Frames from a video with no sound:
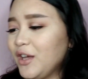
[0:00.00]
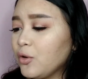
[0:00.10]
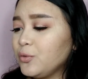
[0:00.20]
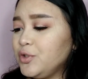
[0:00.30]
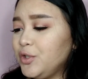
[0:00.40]

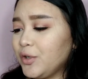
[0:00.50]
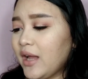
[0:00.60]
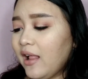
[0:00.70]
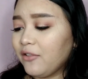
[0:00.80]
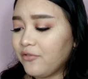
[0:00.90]
Goku Jun
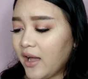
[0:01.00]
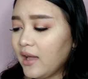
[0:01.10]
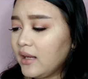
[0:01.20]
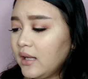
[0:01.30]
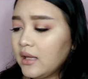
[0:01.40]

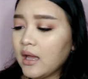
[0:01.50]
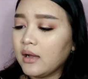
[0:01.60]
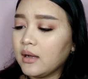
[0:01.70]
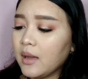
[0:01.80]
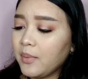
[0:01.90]
Alpha ini
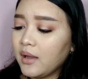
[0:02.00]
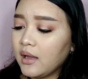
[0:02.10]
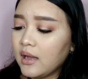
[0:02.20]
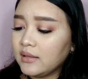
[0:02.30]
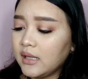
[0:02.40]
yang
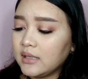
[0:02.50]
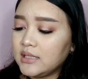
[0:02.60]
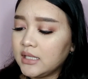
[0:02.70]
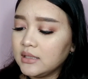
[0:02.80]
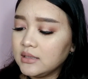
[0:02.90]
apa anti
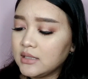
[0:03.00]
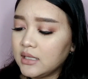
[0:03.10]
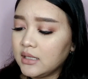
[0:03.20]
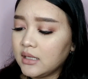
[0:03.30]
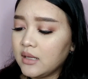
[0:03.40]
aging jadinya